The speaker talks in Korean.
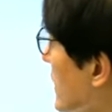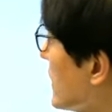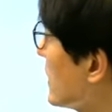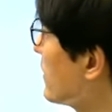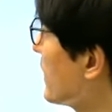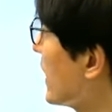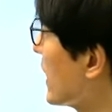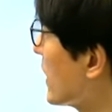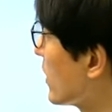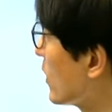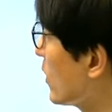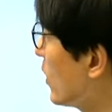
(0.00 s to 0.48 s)

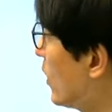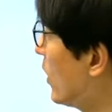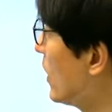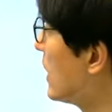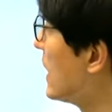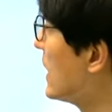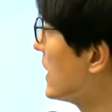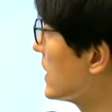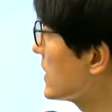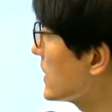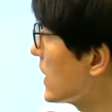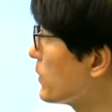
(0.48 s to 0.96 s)
금액도
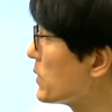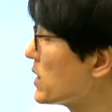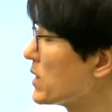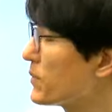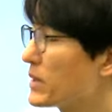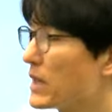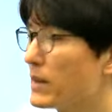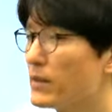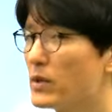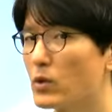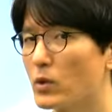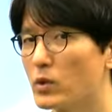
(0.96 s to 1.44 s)

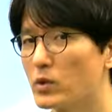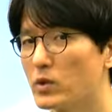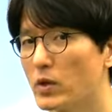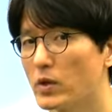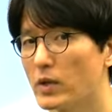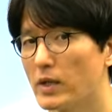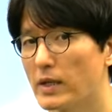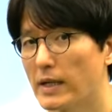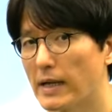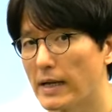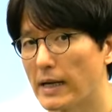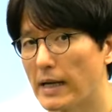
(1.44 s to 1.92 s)
삼십사만 오천
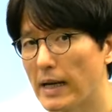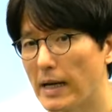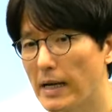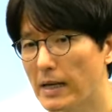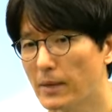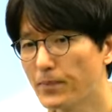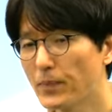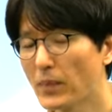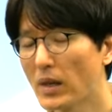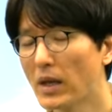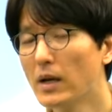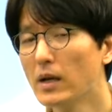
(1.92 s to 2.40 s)
원이니까
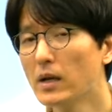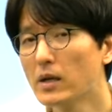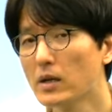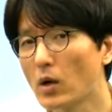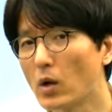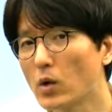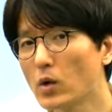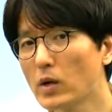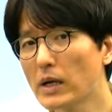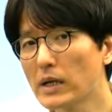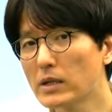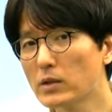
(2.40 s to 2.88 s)

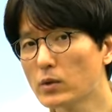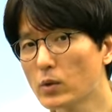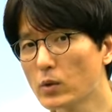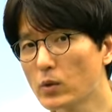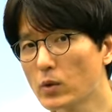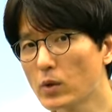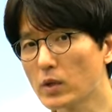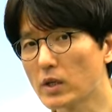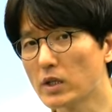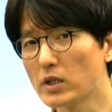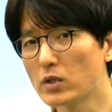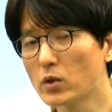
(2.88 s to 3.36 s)

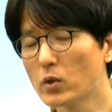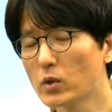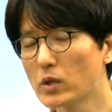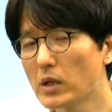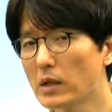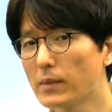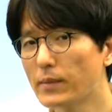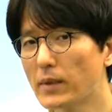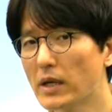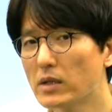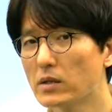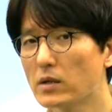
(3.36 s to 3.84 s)
결과적으로 기초
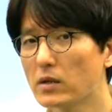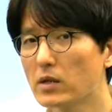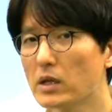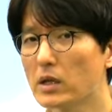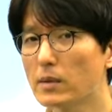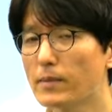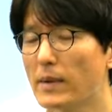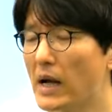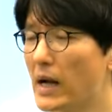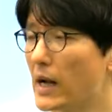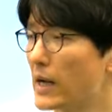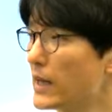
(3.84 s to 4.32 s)
대비해서
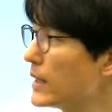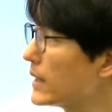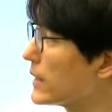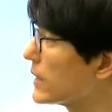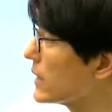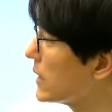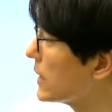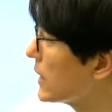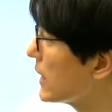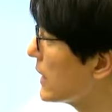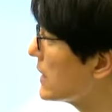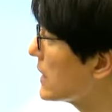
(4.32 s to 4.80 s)
기말
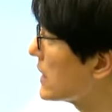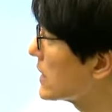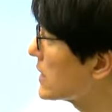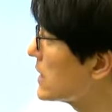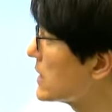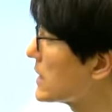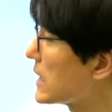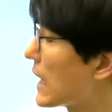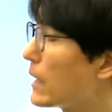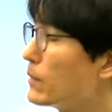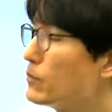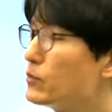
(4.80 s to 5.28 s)
기계장치
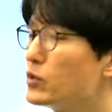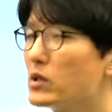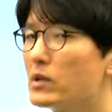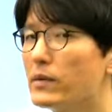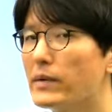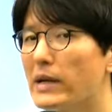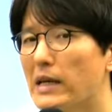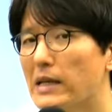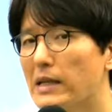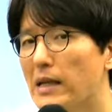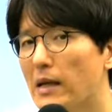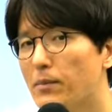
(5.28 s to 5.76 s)
장부
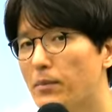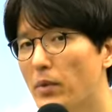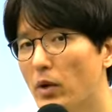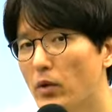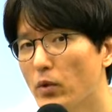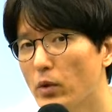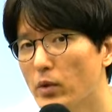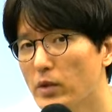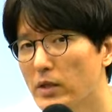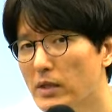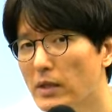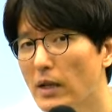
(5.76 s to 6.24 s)
금액에 대한
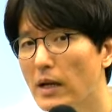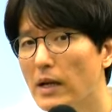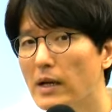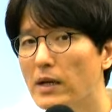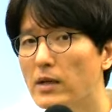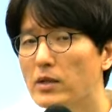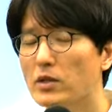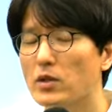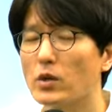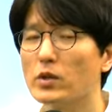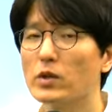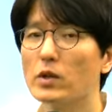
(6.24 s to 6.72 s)
변동은
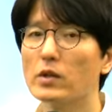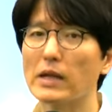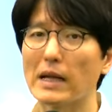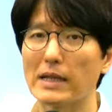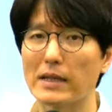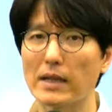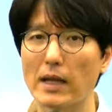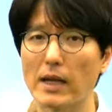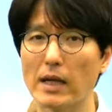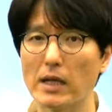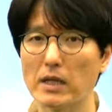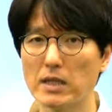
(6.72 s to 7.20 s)
전혀
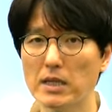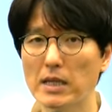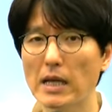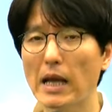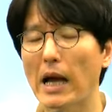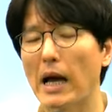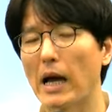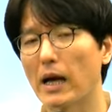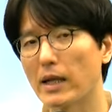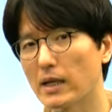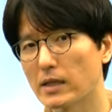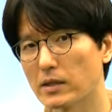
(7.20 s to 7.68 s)
나타나지
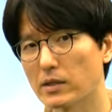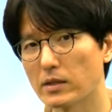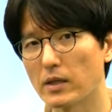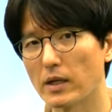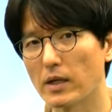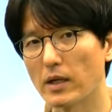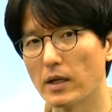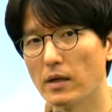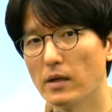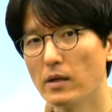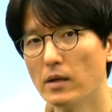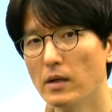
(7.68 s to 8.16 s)

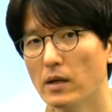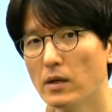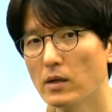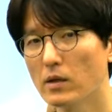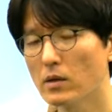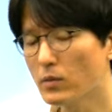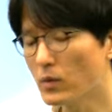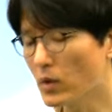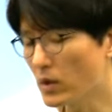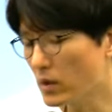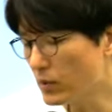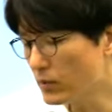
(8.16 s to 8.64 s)
않았어요.
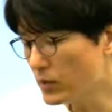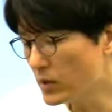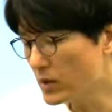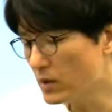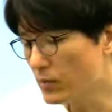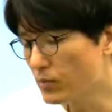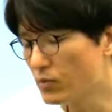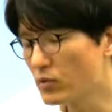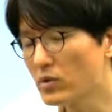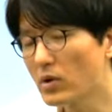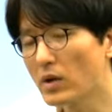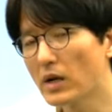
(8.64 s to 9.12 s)
그럼 여러분들이
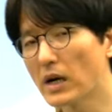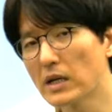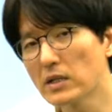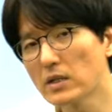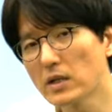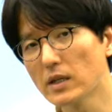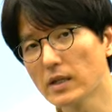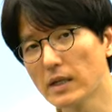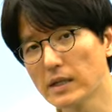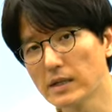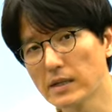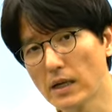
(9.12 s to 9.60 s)

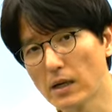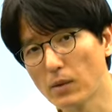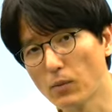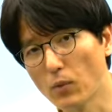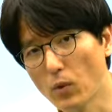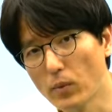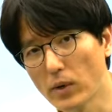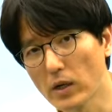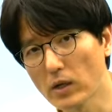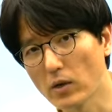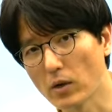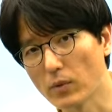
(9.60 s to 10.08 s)
분석하셔야 될 사항은
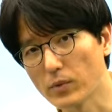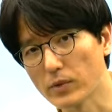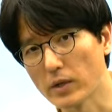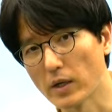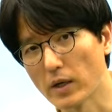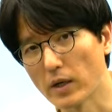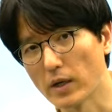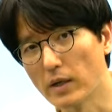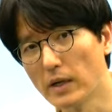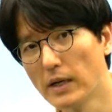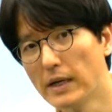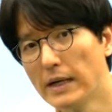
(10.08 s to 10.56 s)
뭐밖에
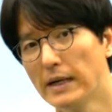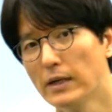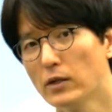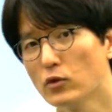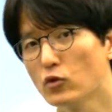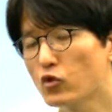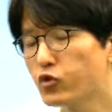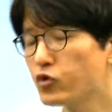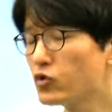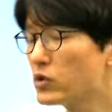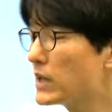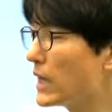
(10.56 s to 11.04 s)
없어요.
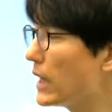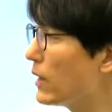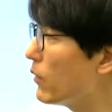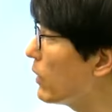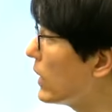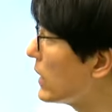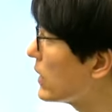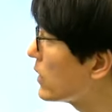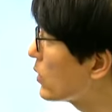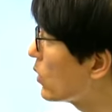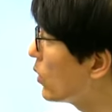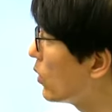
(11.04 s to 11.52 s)
투자
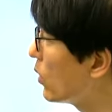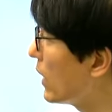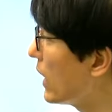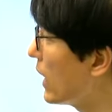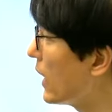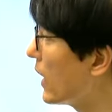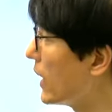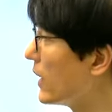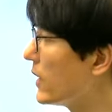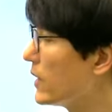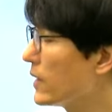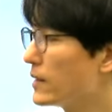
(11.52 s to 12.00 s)
활동과
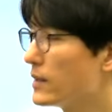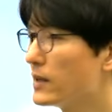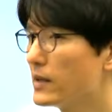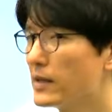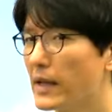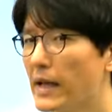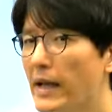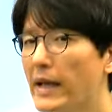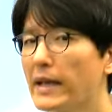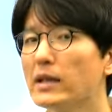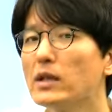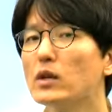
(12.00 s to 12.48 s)

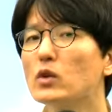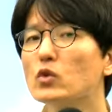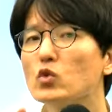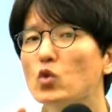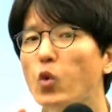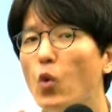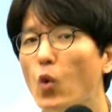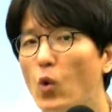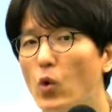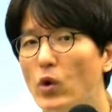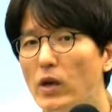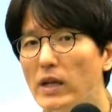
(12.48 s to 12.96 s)
관련된
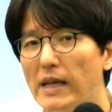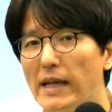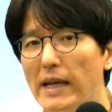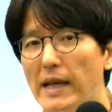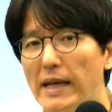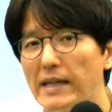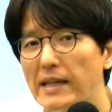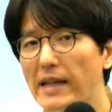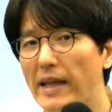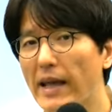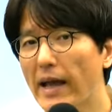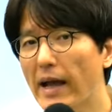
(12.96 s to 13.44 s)

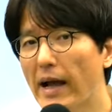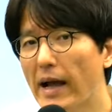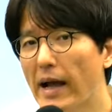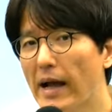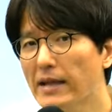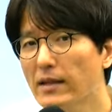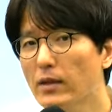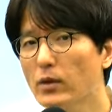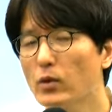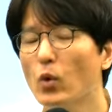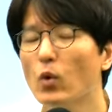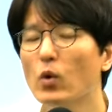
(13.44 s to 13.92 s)
손익에
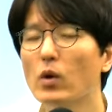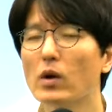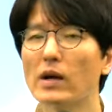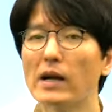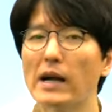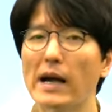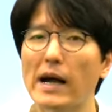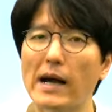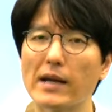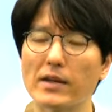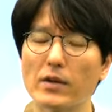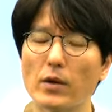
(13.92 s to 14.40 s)
대한
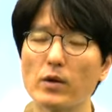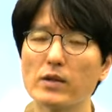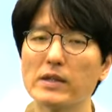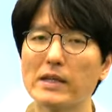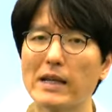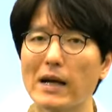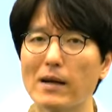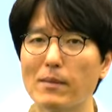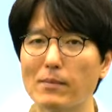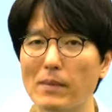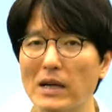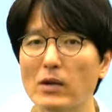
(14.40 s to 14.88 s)
효과,
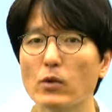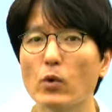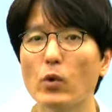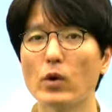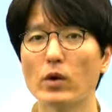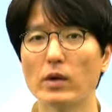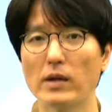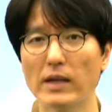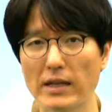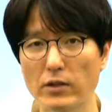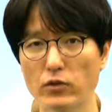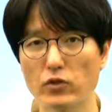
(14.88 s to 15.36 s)
영향만
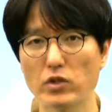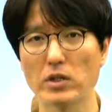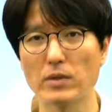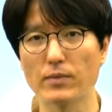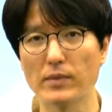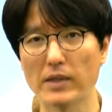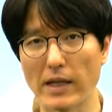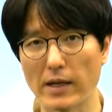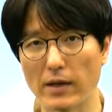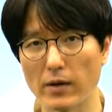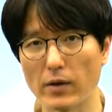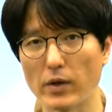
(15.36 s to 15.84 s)
고려를 해주시면
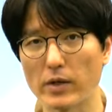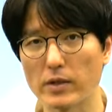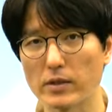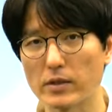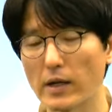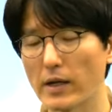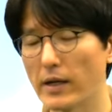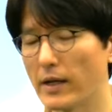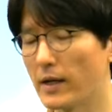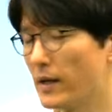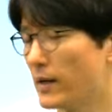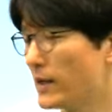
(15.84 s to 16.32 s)
되는
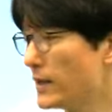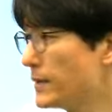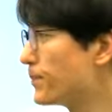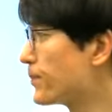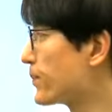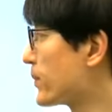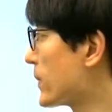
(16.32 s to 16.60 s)
거였어요.